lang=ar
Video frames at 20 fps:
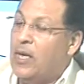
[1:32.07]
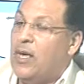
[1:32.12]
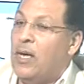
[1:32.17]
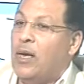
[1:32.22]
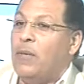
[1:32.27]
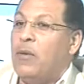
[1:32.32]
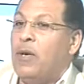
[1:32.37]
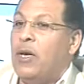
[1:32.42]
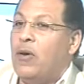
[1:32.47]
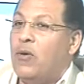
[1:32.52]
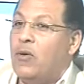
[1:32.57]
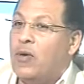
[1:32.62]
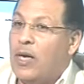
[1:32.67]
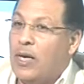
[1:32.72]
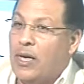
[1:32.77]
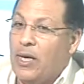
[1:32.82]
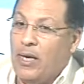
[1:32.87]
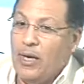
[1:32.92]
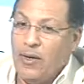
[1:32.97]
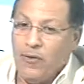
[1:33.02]
انما لو
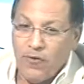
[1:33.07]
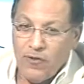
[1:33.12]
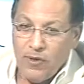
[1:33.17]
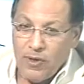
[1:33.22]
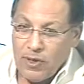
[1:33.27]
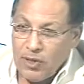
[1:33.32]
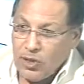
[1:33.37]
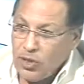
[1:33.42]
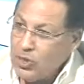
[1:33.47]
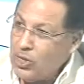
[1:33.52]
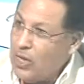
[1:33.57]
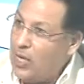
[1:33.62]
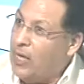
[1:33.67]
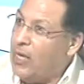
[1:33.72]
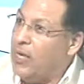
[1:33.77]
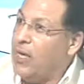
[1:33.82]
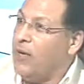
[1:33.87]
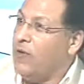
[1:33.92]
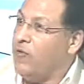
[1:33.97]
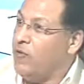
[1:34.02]
جرح في
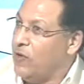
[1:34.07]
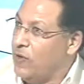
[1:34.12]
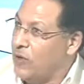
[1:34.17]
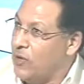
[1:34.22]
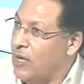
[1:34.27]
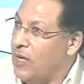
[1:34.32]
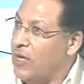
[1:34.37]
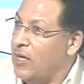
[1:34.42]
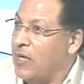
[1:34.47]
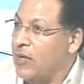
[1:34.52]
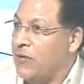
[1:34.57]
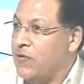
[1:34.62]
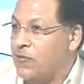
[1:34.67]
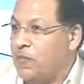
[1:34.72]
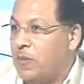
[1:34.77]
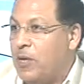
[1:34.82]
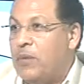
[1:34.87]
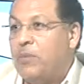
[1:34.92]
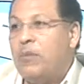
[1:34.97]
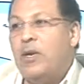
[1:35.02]
الشارع في كان في
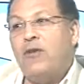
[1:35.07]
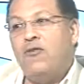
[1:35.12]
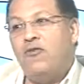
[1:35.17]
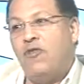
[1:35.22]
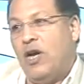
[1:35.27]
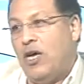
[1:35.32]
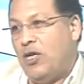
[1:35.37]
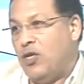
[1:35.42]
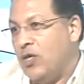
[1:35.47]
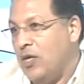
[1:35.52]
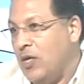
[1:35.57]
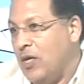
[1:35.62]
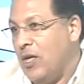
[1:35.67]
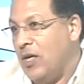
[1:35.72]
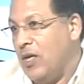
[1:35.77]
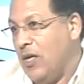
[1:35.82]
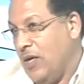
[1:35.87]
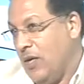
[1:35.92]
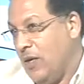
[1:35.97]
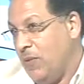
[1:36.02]
ما ينفعش ان
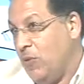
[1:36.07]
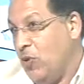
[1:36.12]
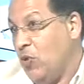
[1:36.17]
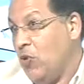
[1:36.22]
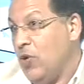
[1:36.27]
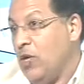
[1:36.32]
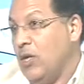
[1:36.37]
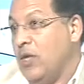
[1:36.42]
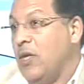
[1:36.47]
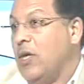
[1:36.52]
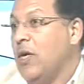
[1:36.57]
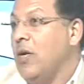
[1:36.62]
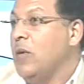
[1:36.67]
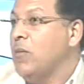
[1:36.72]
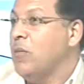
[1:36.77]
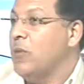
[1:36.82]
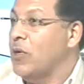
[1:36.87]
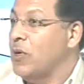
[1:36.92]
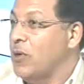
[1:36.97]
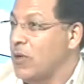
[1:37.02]
احنا نعمله كده
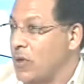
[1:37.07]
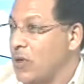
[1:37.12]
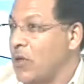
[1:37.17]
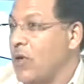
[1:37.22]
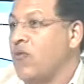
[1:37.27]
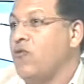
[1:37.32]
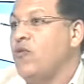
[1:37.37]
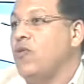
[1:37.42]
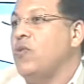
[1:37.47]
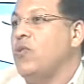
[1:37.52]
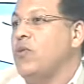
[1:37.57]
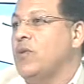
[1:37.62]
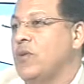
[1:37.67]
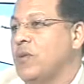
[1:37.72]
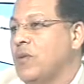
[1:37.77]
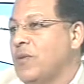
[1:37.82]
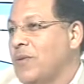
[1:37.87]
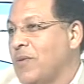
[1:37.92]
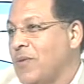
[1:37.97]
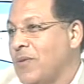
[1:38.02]
بننضفه
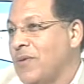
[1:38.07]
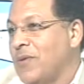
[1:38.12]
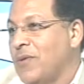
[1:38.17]
استاذن حضرتك